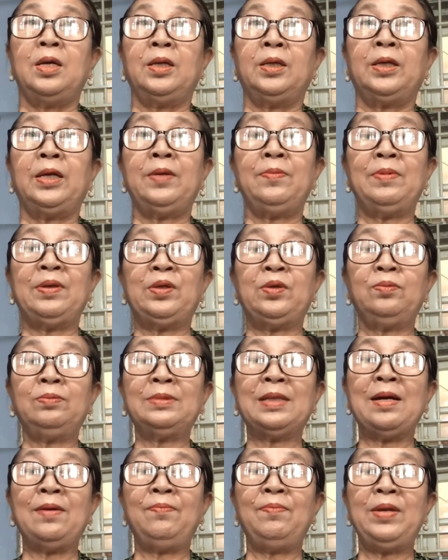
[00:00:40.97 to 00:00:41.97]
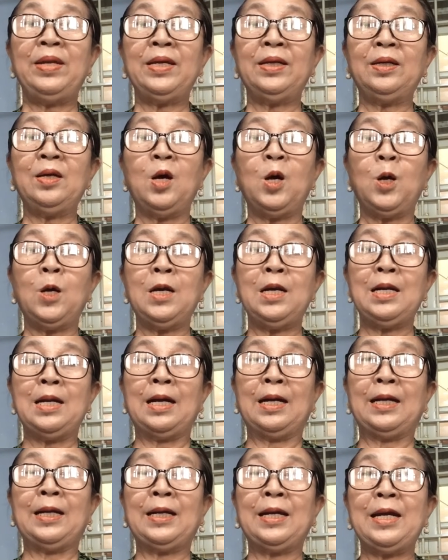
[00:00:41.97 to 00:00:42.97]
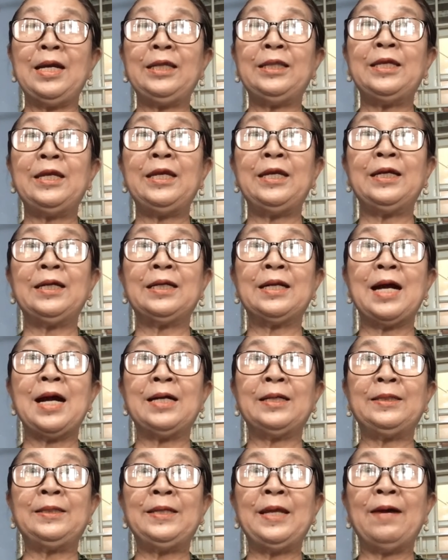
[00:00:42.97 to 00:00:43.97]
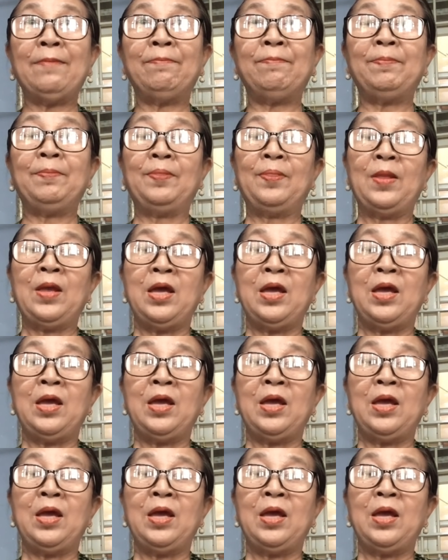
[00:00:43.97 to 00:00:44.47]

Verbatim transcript: khi mà chúng ta biết nó là cái thiên can nhâm